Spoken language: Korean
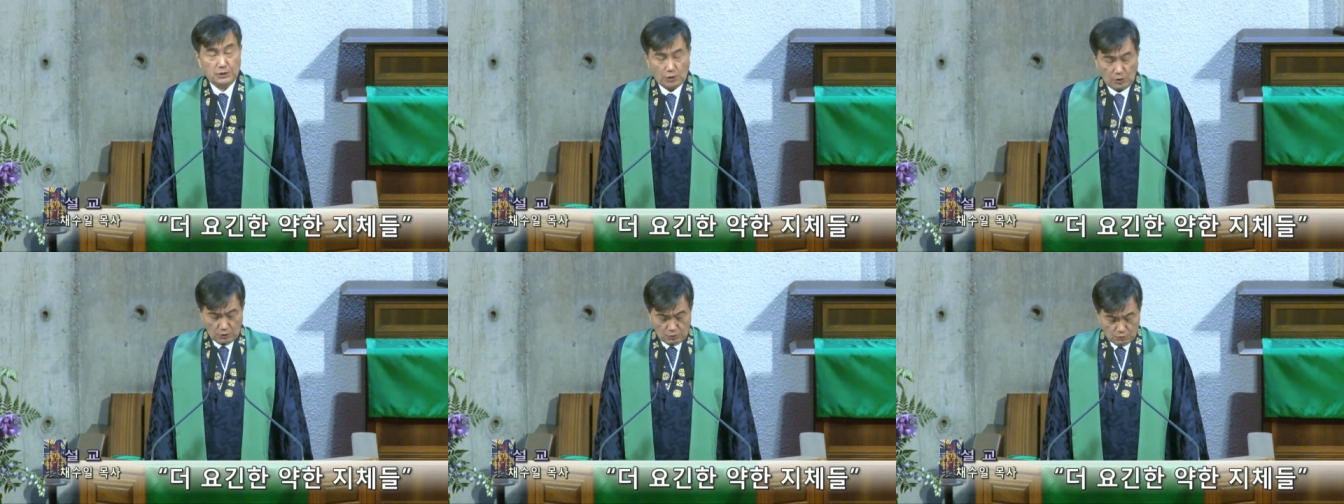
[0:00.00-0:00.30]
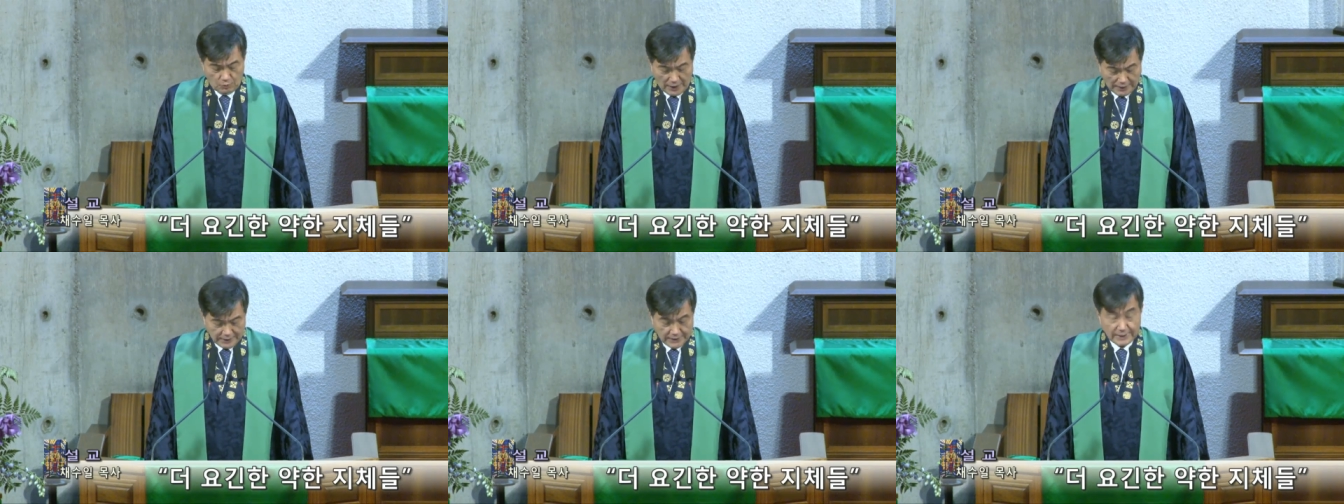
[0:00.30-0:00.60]

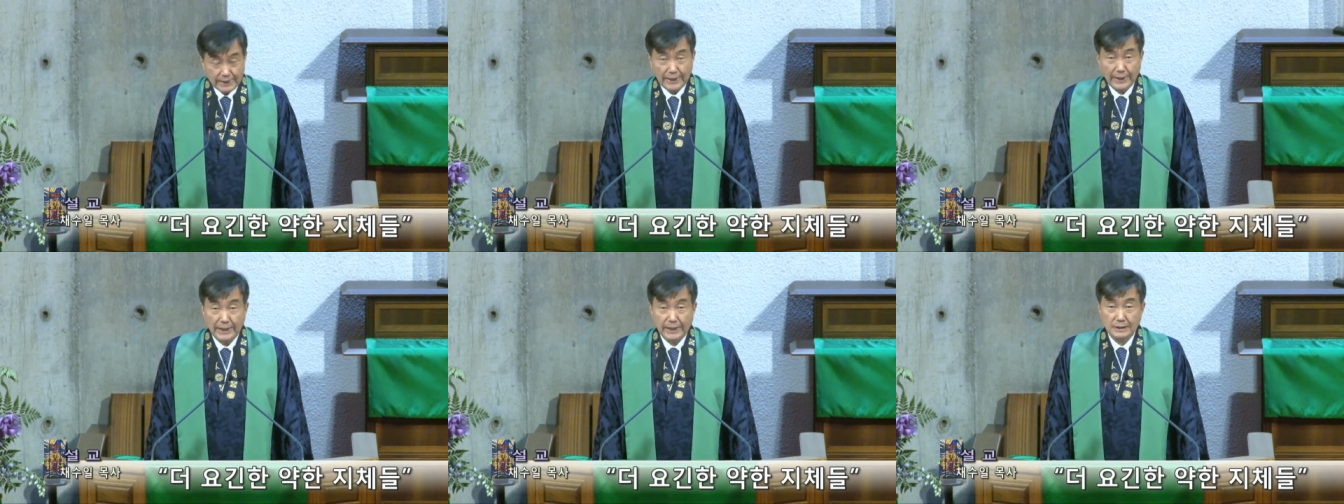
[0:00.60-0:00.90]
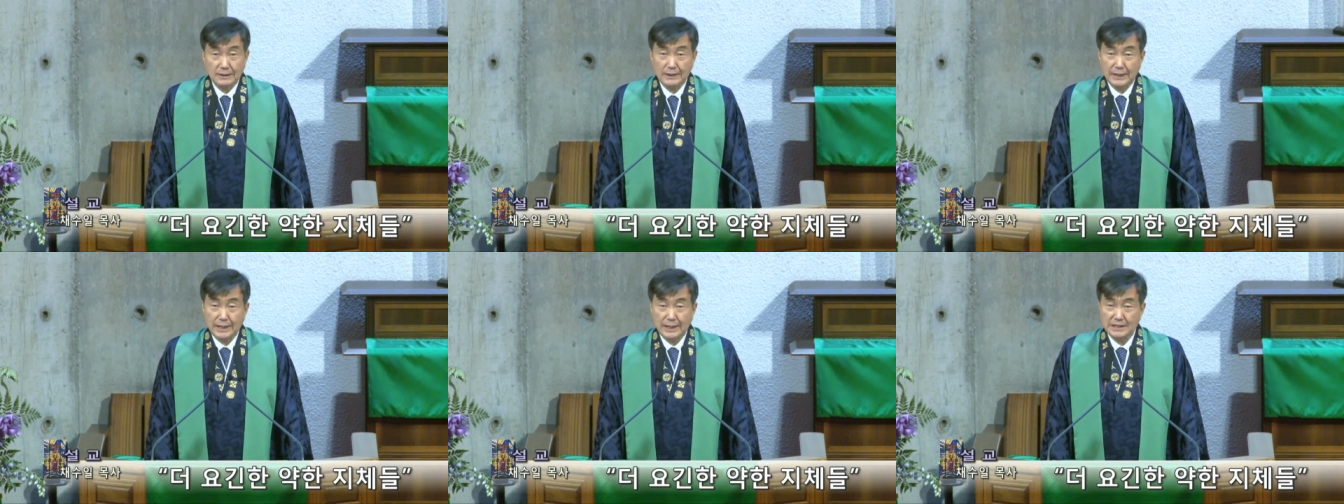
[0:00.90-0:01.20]
더욱
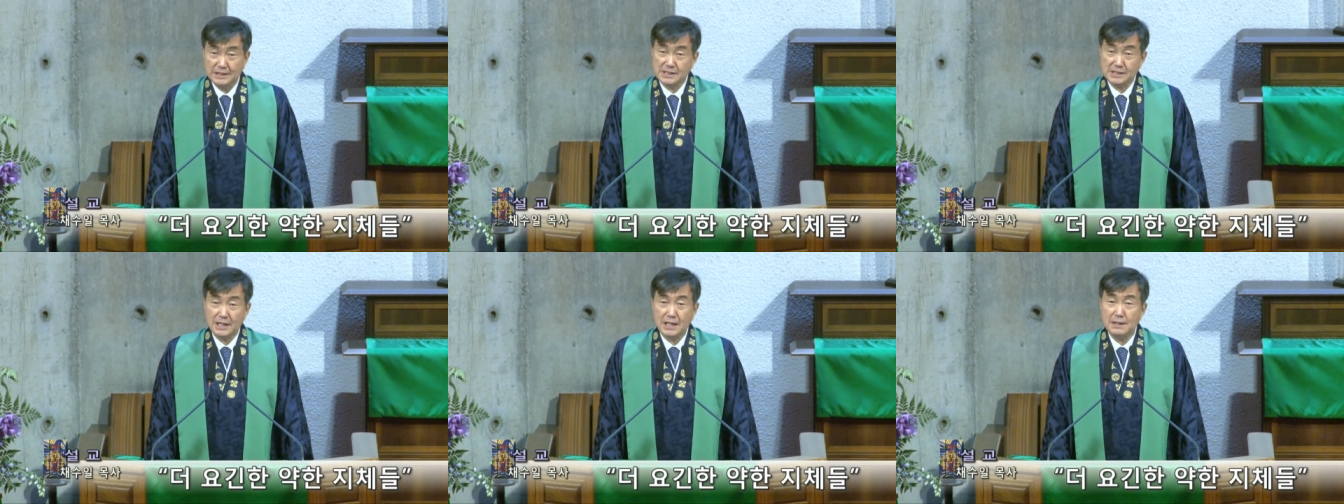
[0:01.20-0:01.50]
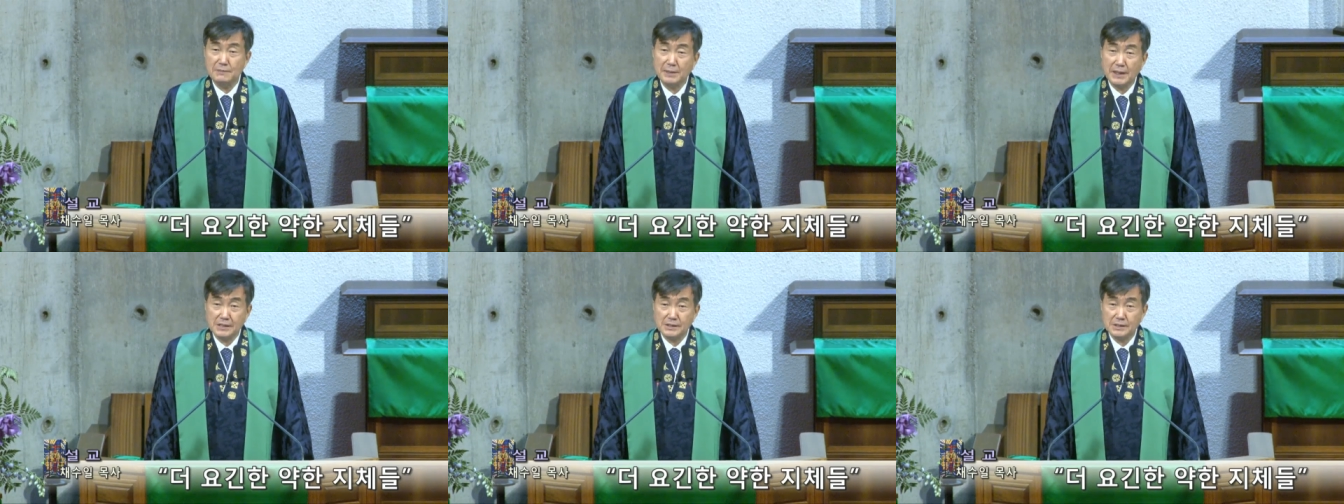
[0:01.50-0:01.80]
관대했거나
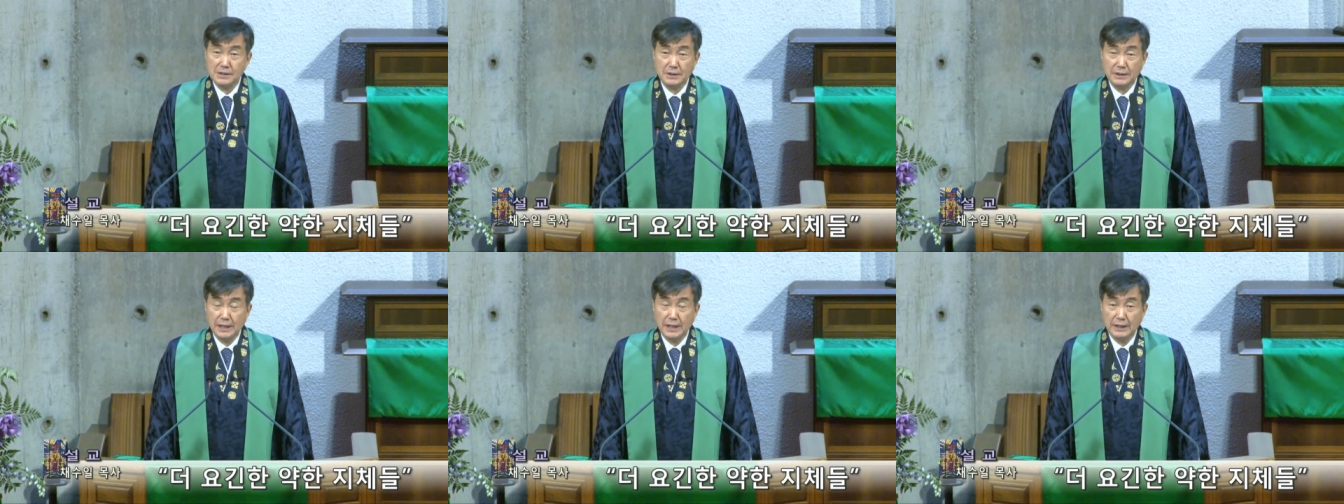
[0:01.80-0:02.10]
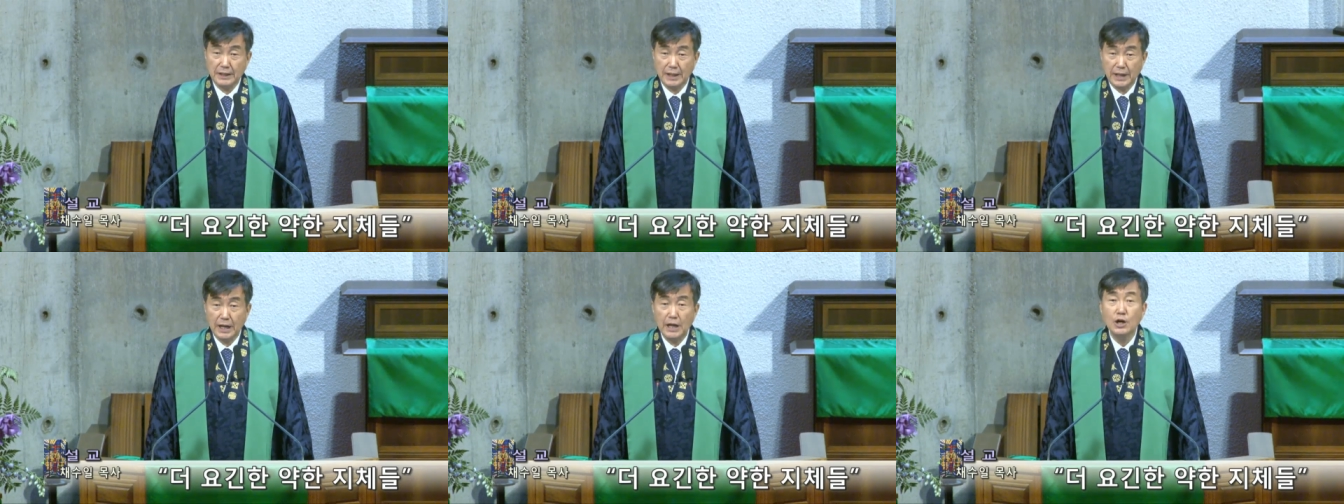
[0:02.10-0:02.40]
이스라엘
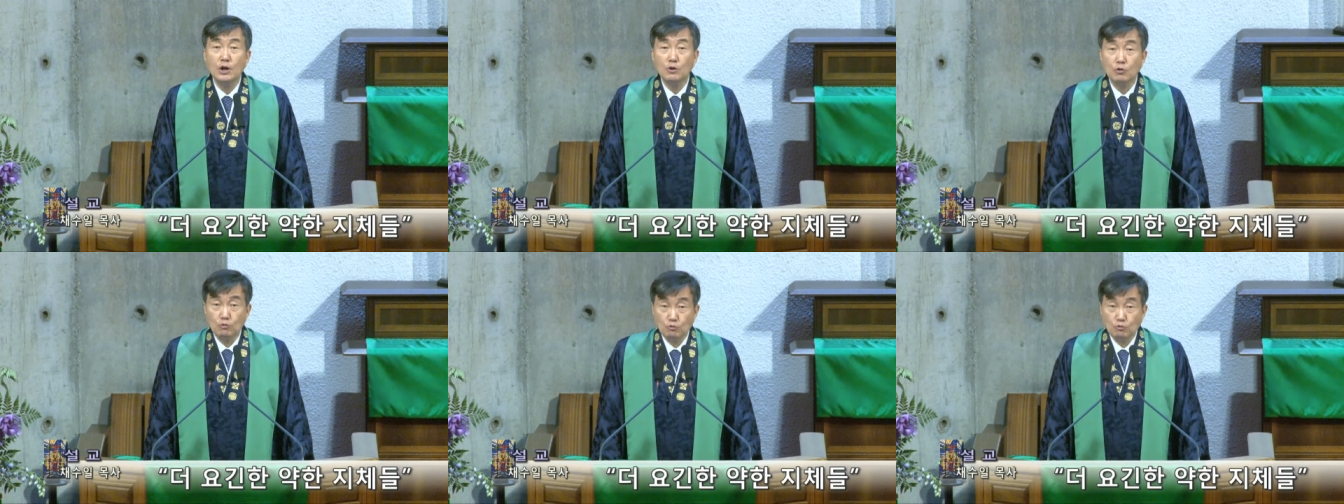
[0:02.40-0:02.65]
백성에게